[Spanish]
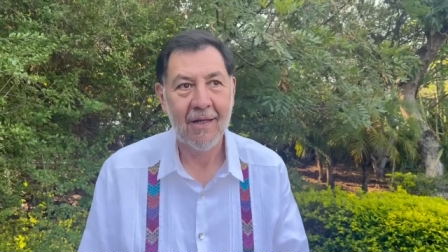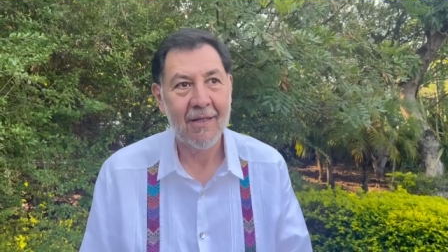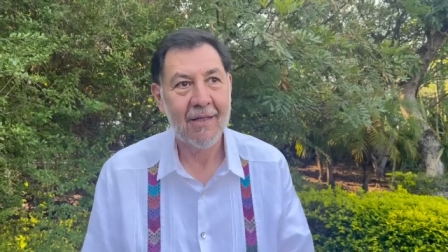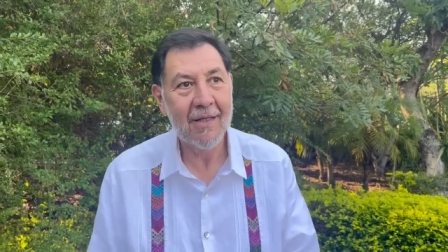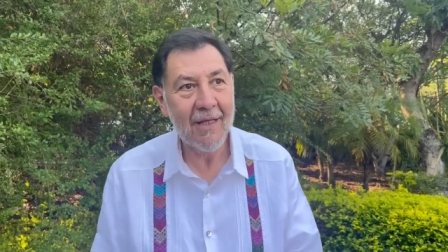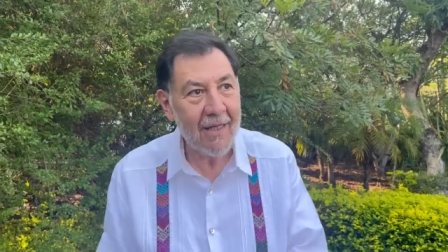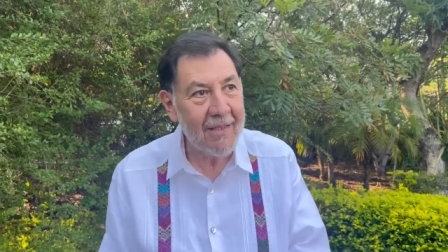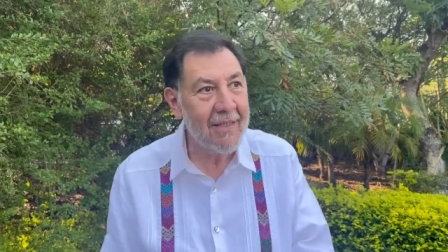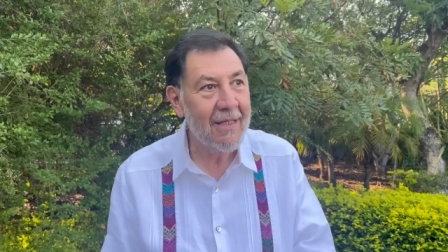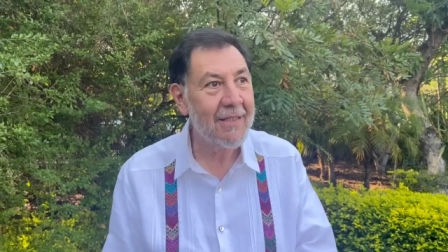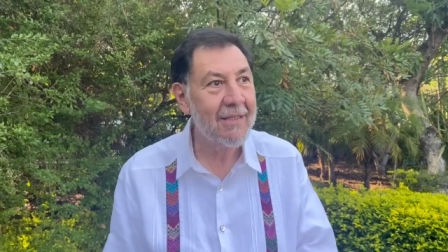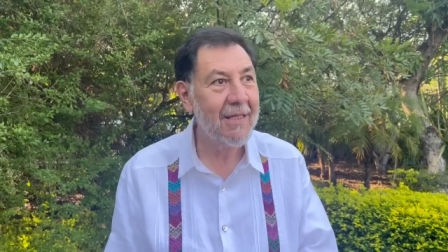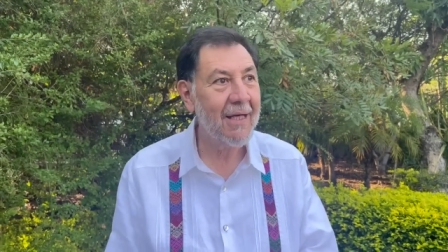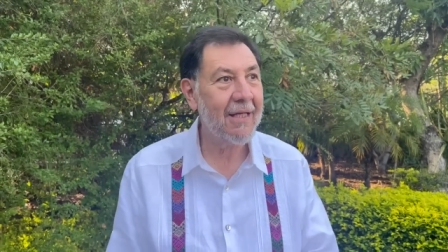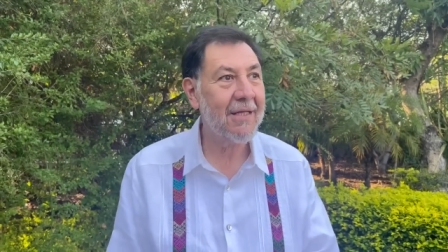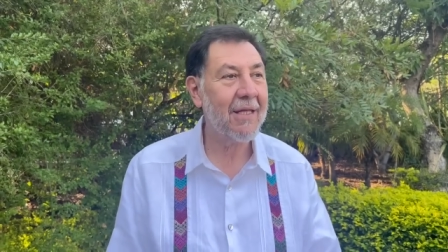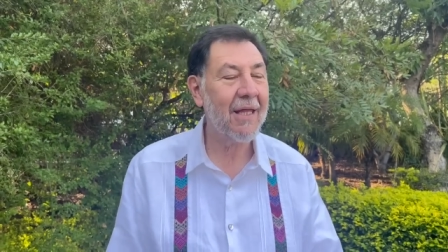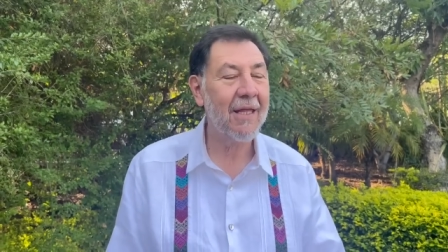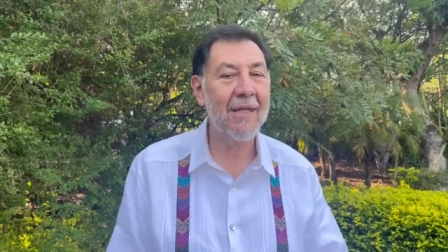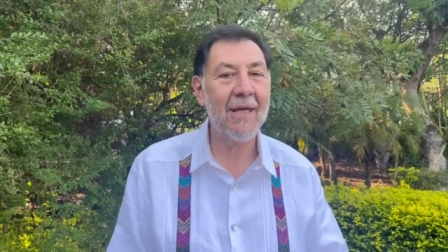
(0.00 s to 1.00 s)

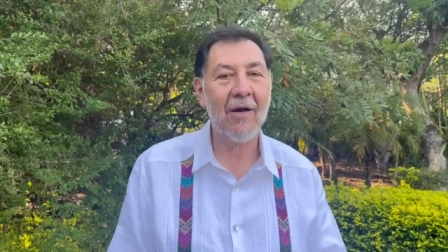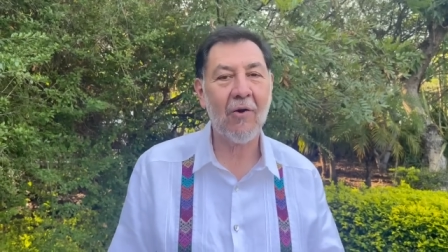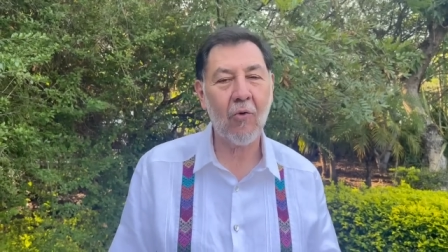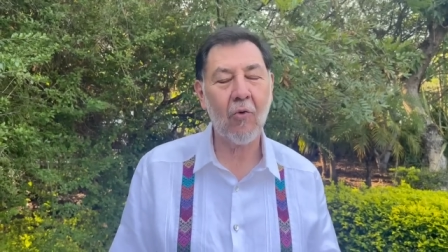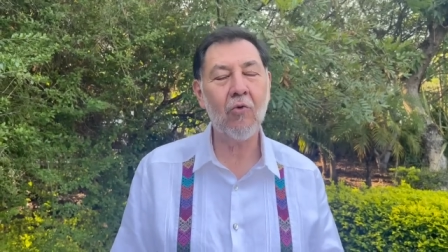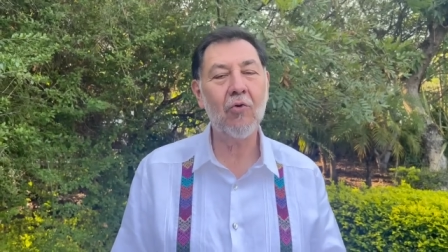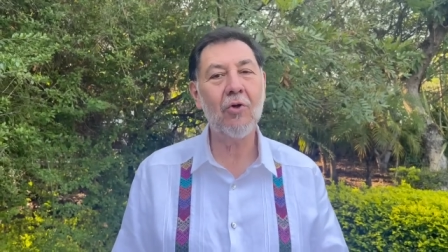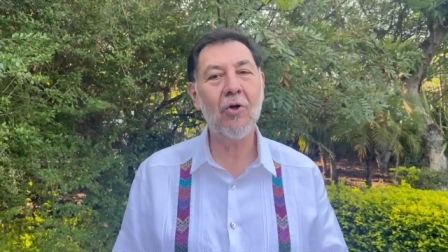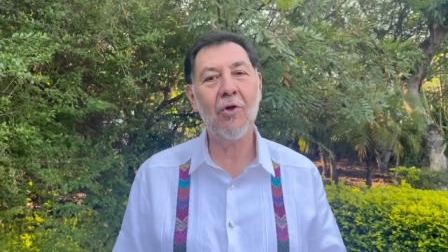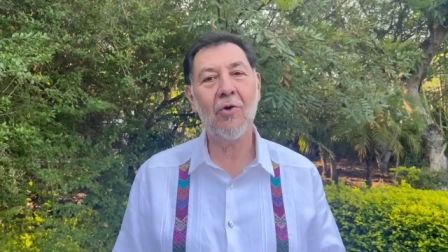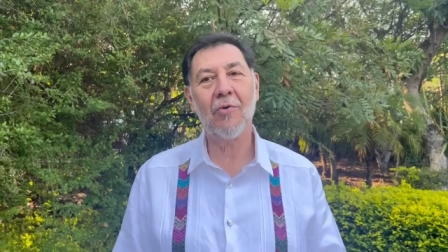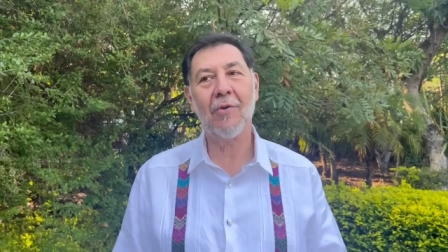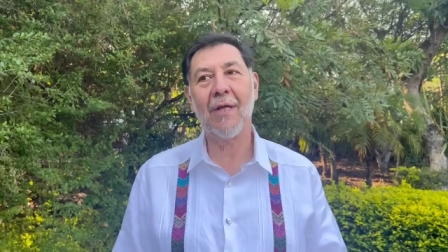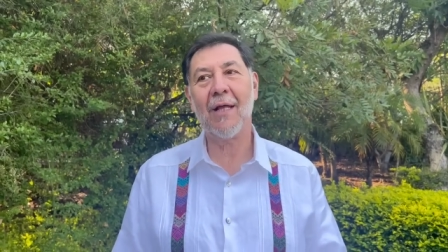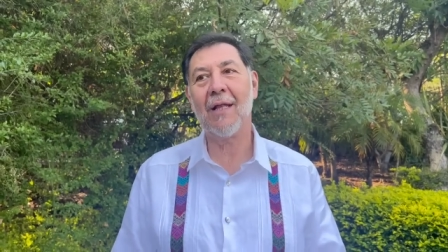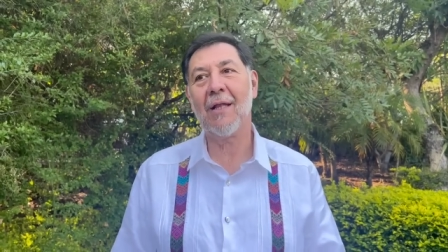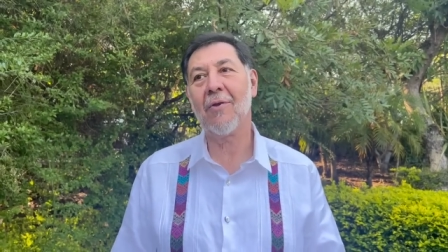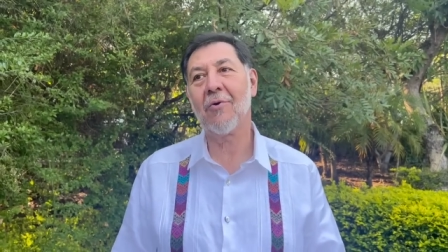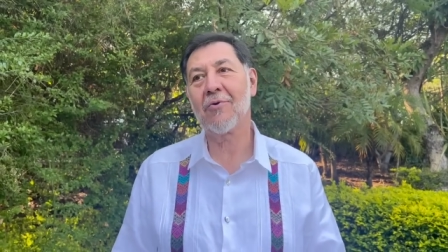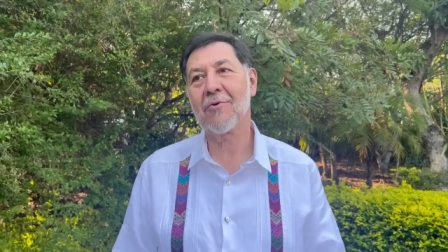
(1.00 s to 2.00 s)
17 de junio
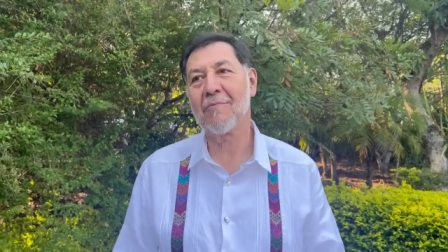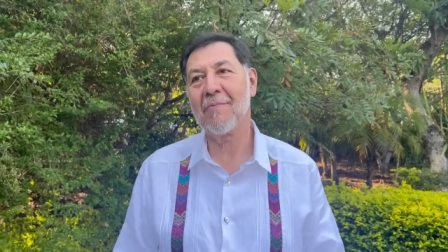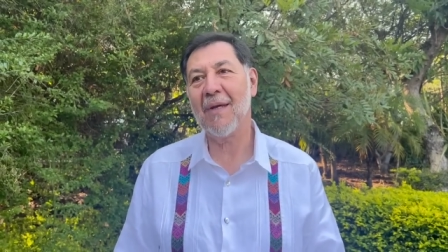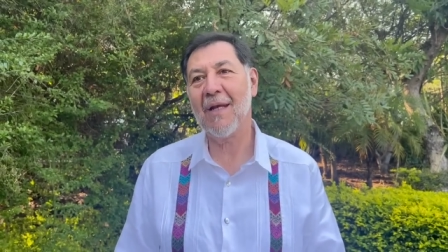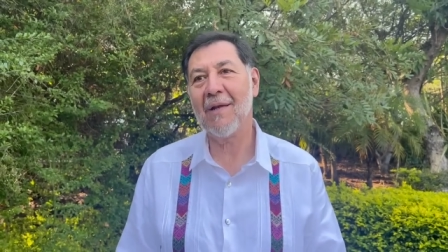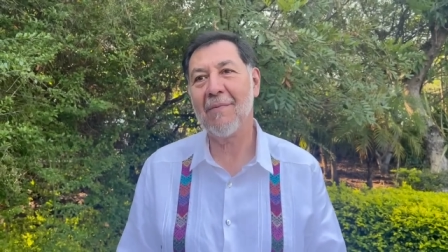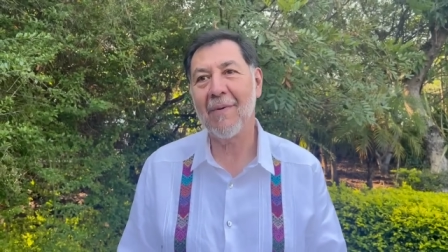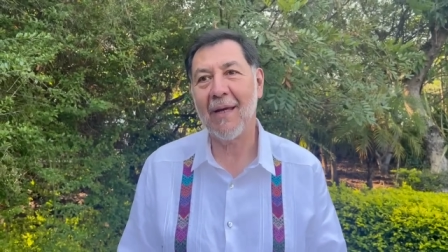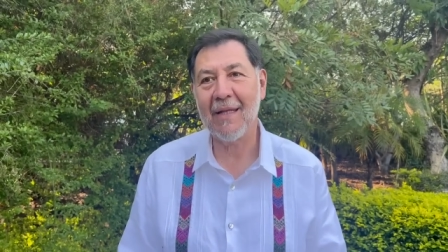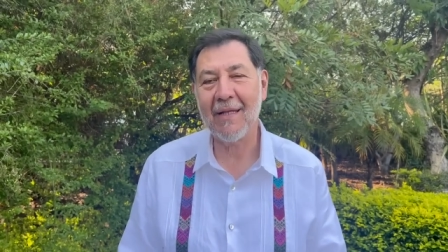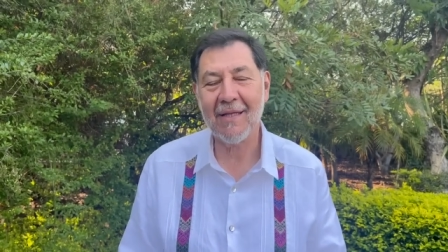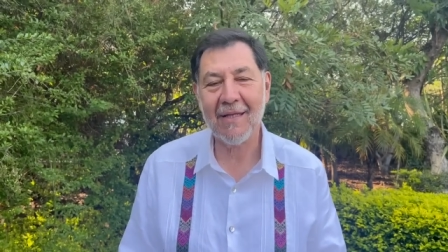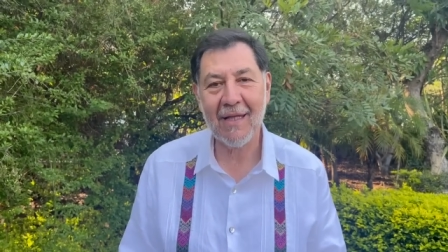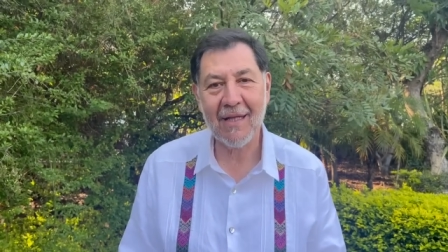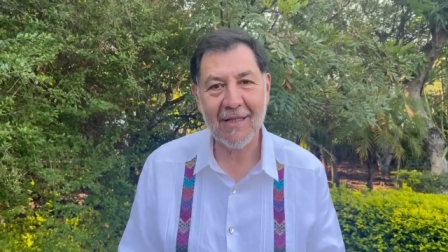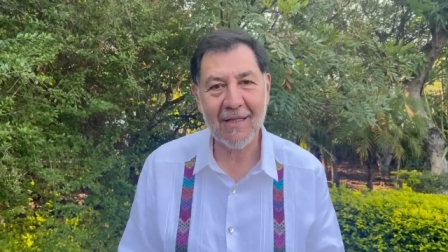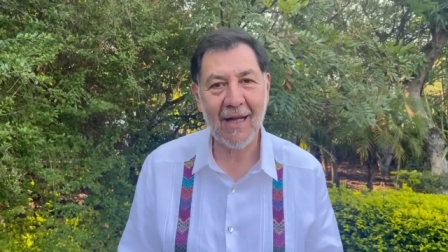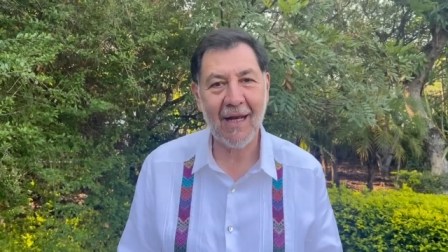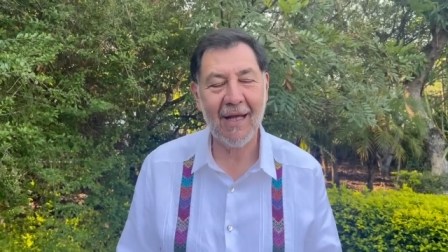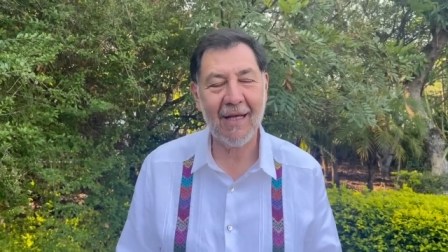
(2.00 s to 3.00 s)
del
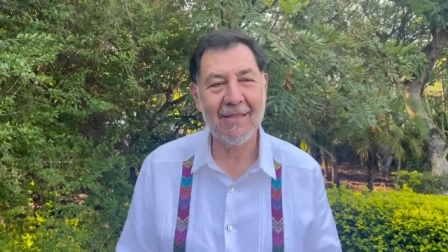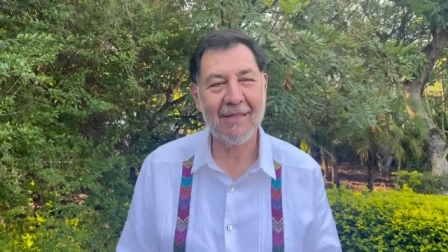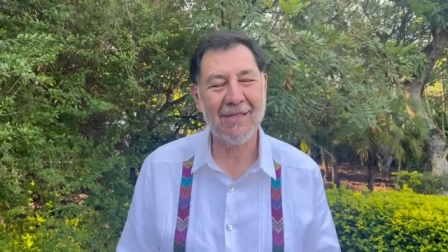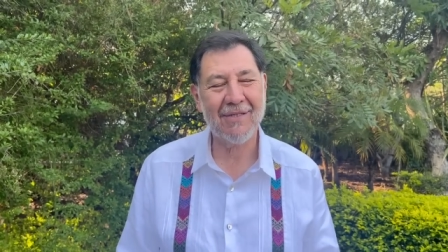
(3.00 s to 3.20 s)
2023.